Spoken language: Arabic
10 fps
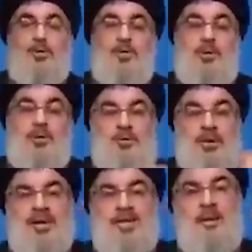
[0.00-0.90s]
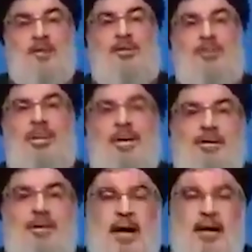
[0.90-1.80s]
وبشعر أنه هيدا هو
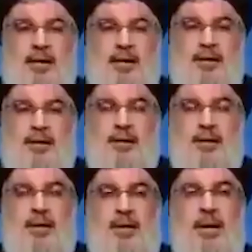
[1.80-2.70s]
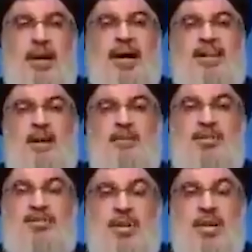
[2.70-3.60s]
الجهاد الحقيقي هذا
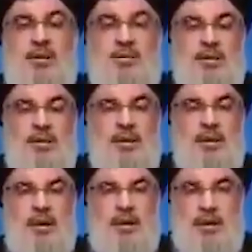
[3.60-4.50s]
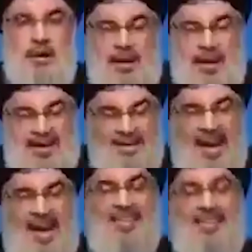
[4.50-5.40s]
هو الجهاد
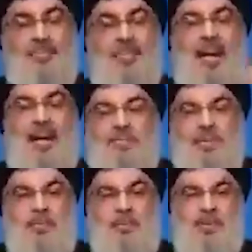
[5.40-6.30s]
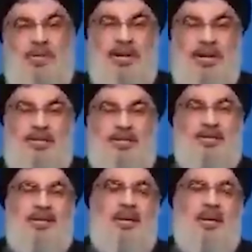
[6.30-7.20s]
هيدا أعظم من حرب تموز أنا
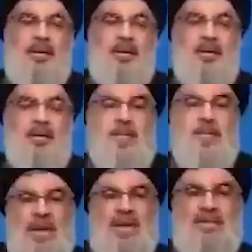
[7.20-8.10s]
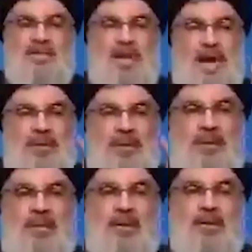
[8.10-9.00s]
إحساسي هيك هذا الشعب
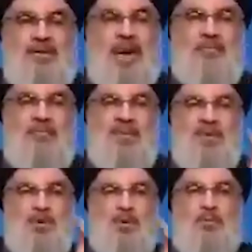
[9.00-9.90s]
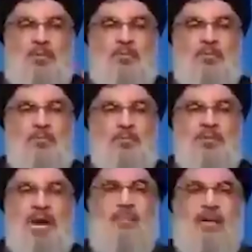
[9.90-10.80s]
اليمني شعب مظلوم
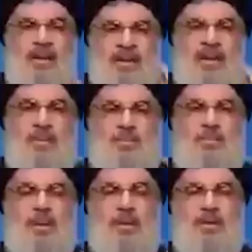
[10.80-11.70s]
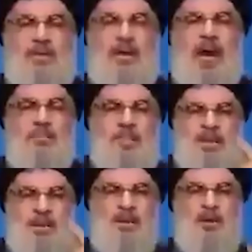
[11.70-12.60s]
شعب غريب شعب
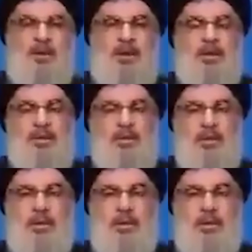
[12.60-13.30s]
متروك